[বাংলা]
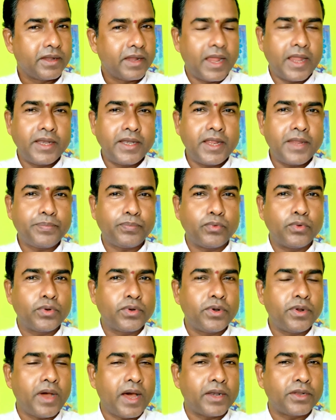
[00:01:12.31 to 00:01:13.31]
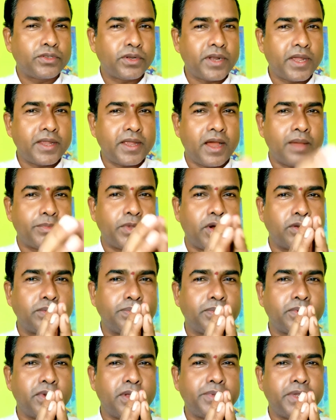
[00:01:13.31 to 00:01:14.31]
এই নিয়ে পূর্ণ আলোচনায় আমি অরূপ
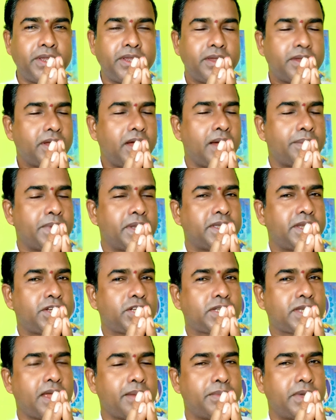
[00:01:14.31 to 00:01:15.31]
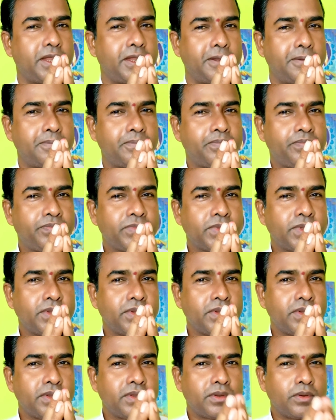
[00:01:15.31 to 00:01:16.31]
কুলভি আপনাদের সামনে
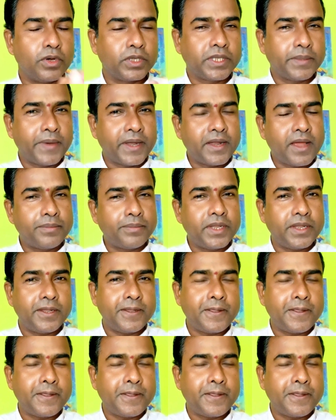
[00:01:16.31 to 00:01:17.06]
হতে পারে আপনি